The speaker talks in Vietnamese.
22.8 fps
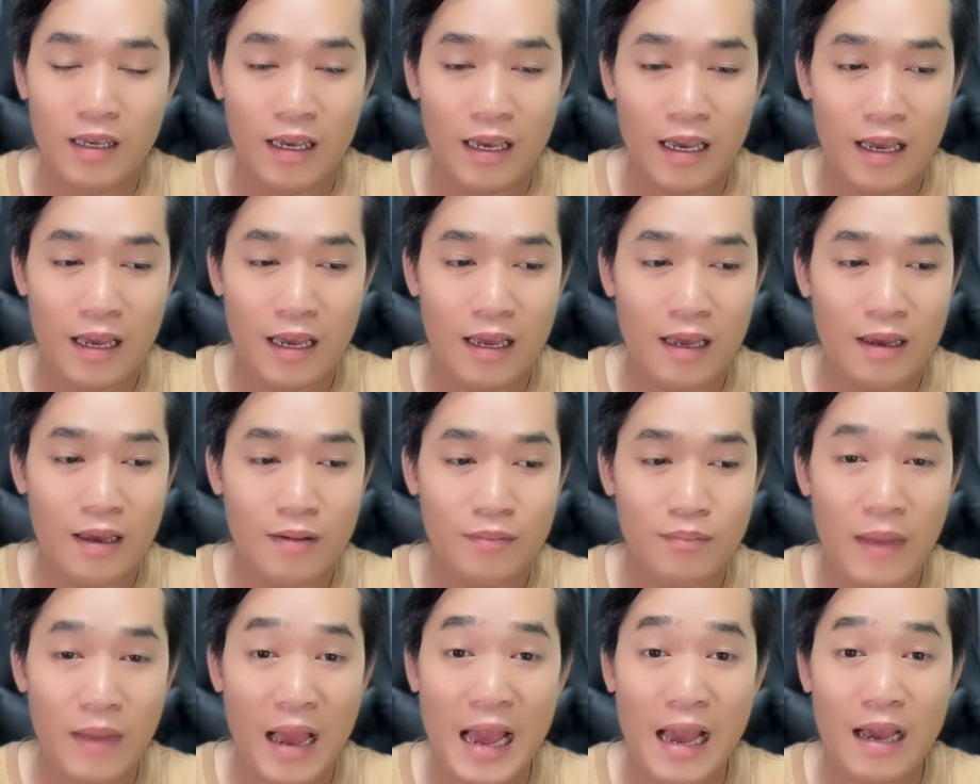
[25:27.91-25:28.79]

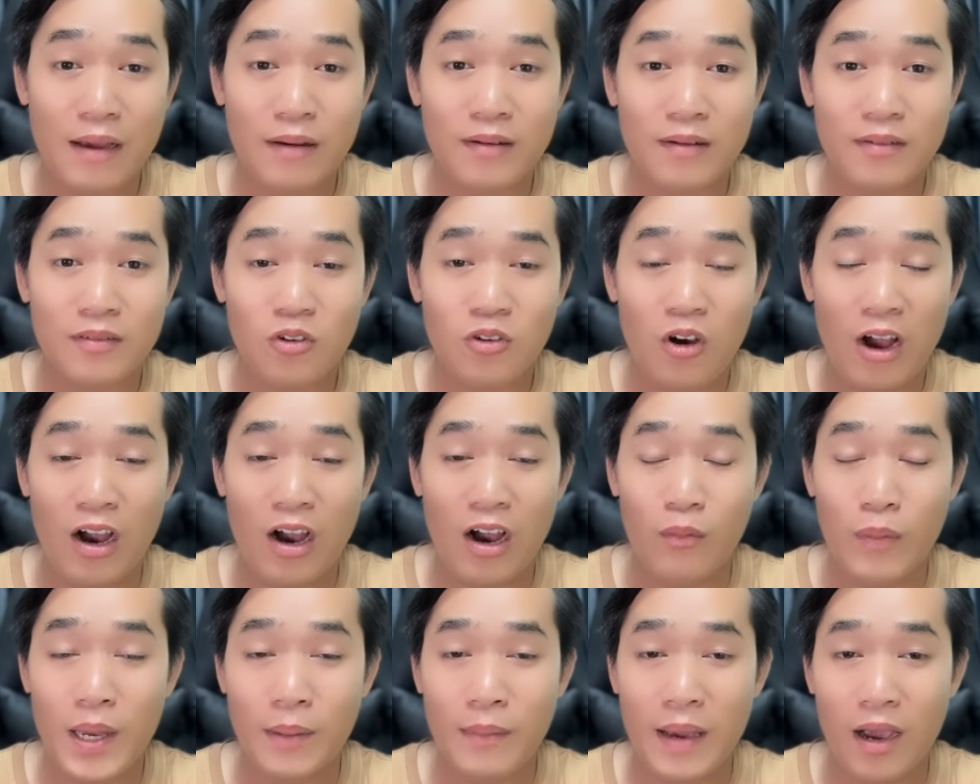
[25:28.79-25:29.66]
à, bà hoa
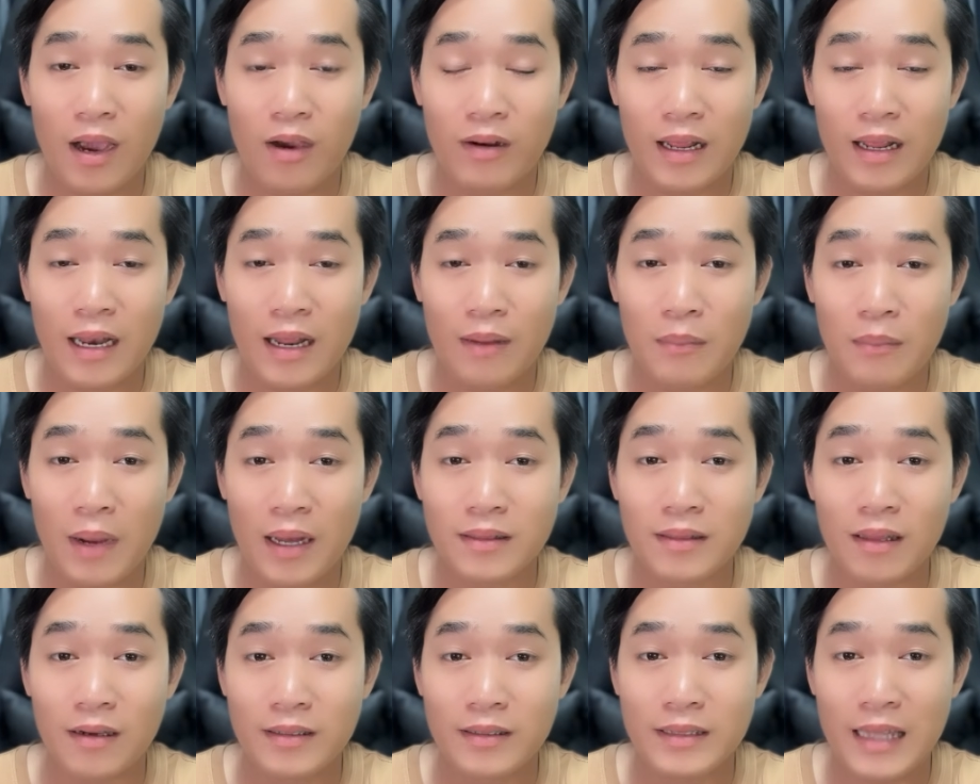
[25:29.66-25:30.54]
hậu bấy màu này là bà
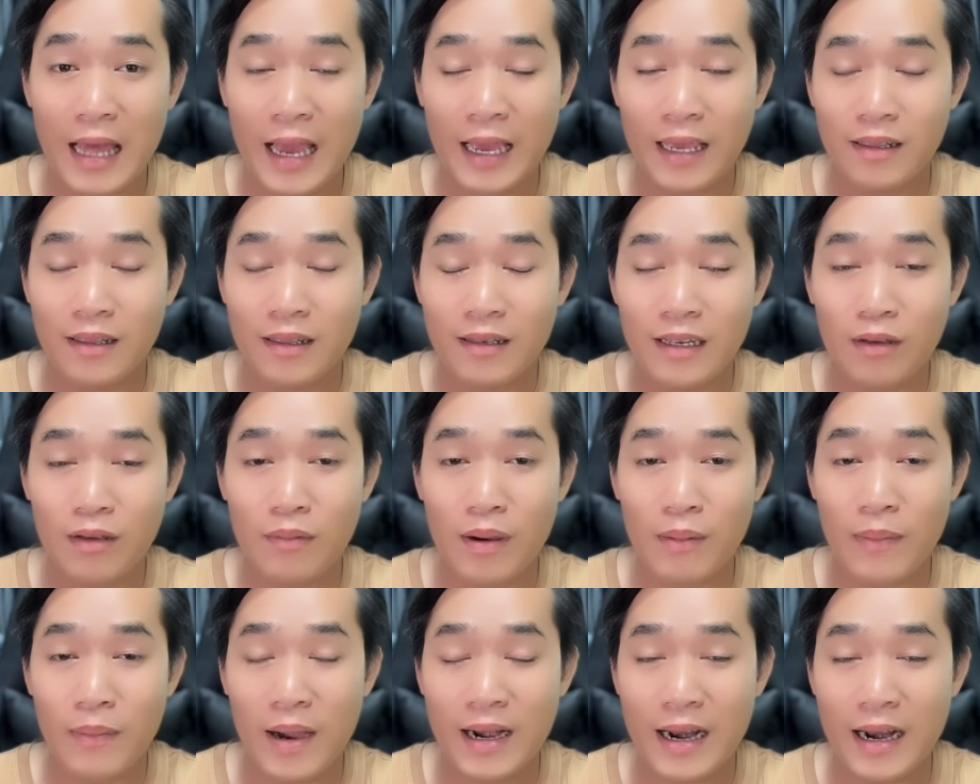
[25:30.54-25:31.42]
tự tay nếu
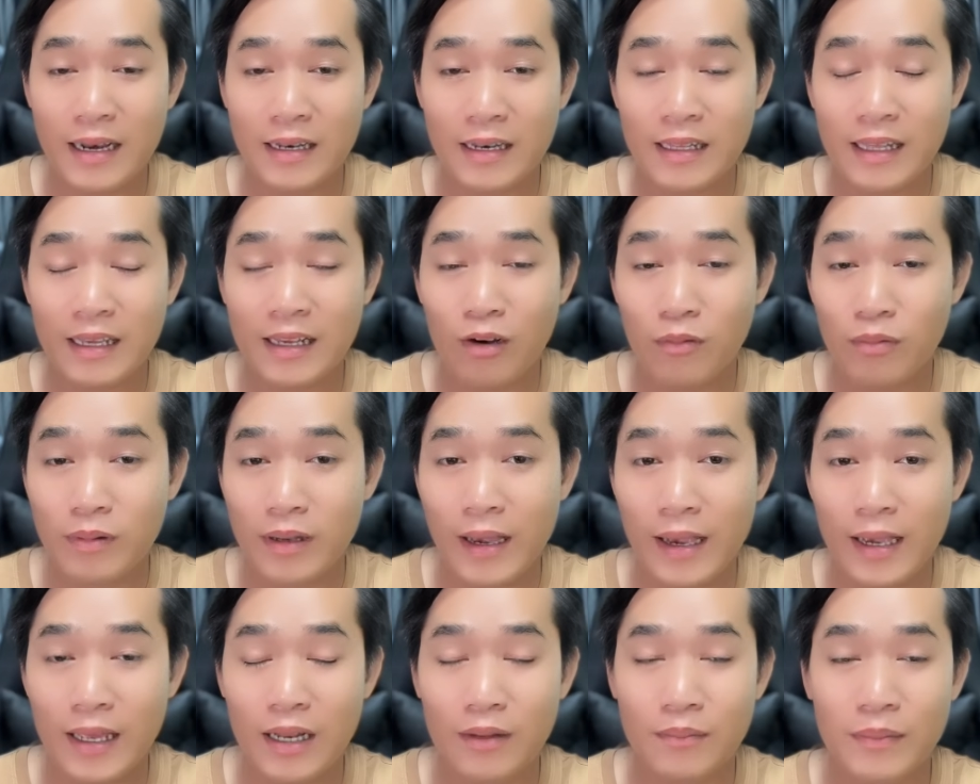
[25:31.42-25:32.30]
mà bà rành về công
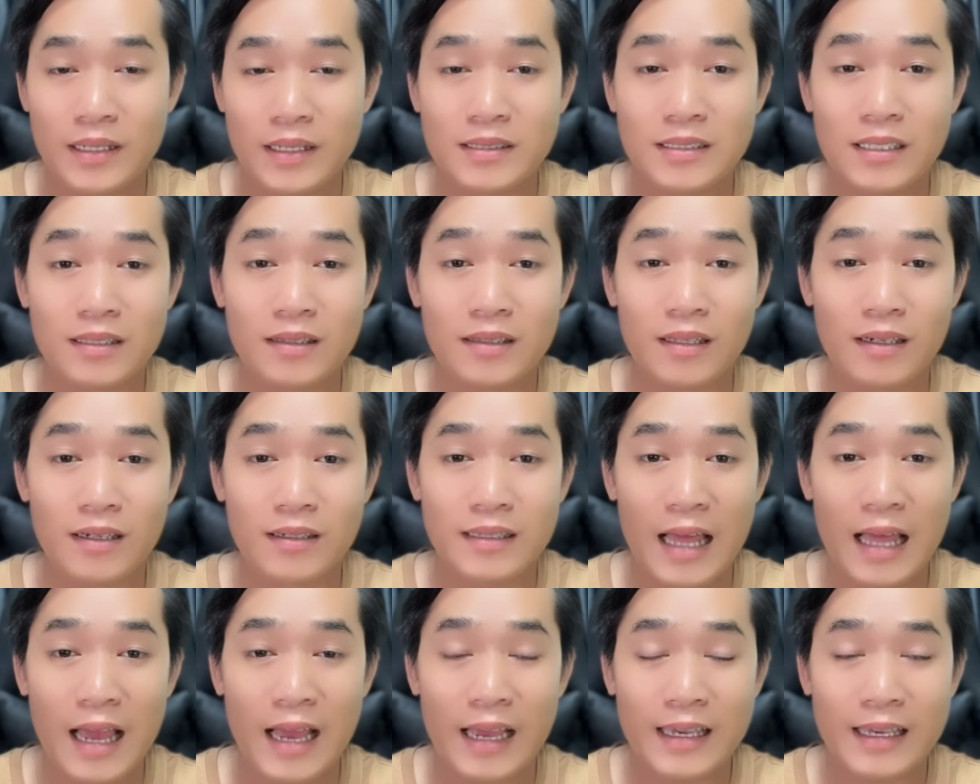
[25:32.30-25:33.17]
nghệ là bà sẽ tự
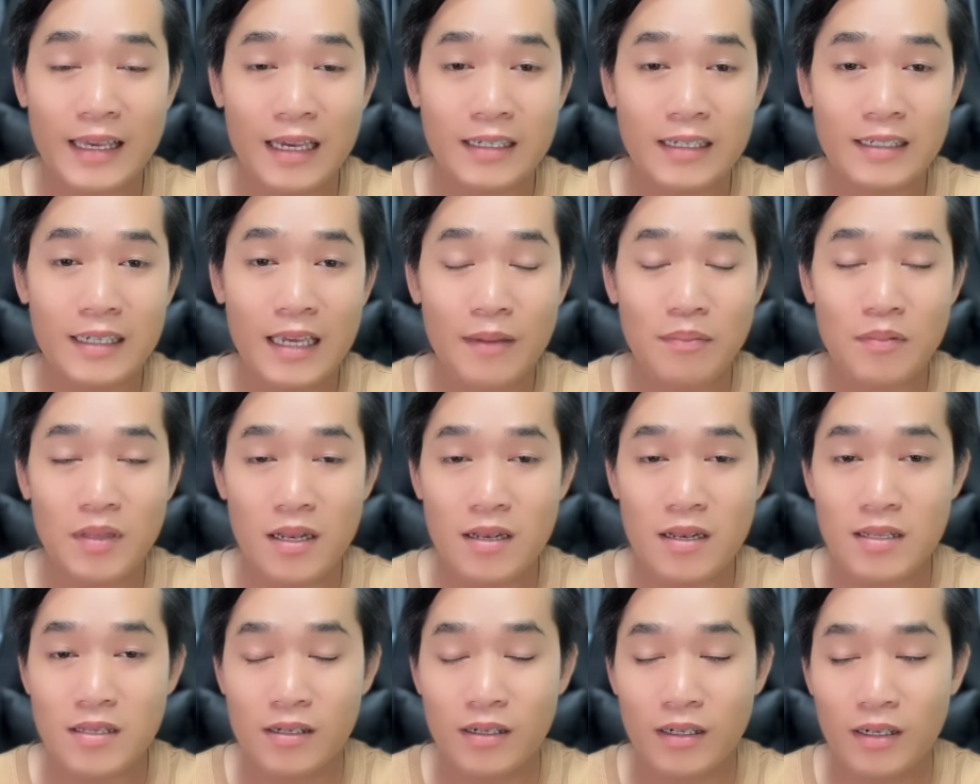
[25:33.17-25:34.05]
tay cắt ghép
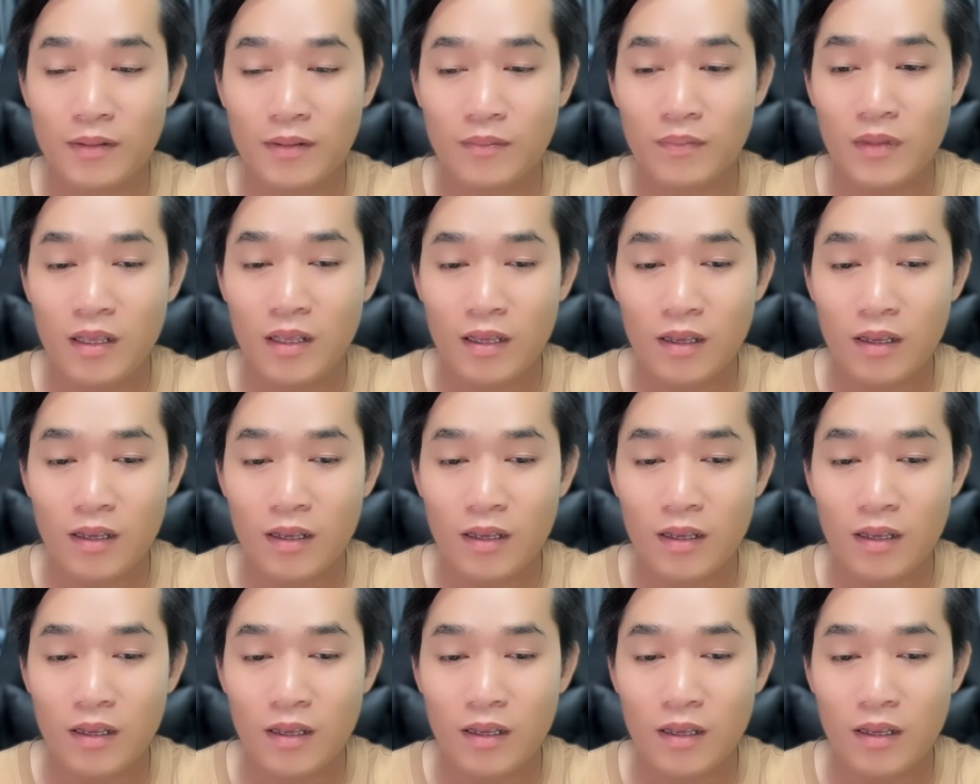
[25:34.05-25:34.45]
chỉnh sửa